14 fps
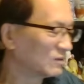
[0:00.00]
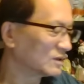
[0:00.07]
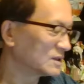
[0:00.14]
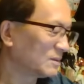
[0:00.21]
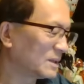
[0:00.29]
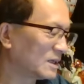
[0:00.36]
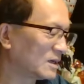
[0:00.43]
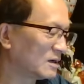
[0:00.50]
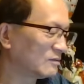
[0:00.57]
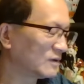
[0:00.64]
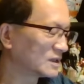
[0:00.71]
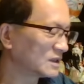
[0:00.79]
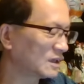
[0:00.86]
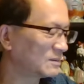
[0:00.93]
我再往
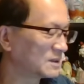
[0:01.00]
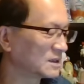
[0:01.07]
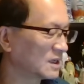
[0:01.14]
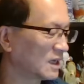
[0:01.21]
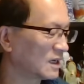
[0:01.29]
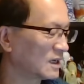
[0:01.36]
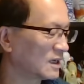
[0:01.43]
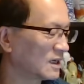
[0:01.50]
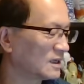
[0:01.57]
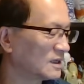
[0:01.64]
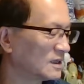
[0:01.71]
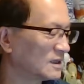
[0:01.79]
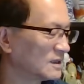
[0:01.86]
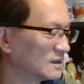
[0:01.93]
往下边再拉一拉
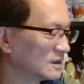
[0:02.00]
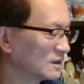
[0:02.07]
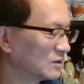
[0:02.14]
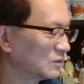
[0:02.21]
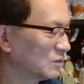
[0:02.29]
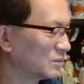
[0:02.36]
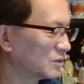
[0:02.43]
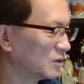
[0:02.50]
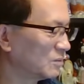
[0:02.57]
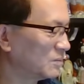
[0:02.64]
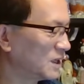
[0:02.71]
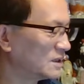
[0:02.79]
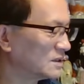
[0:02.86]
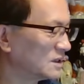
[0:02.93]
啊，因为我不会
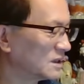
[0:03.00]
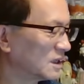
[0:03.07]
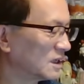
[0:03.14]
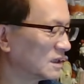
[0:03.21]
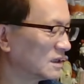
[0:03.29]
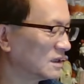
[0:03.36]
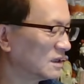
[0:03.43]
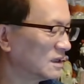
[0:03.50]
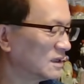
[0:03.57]
编辑哈。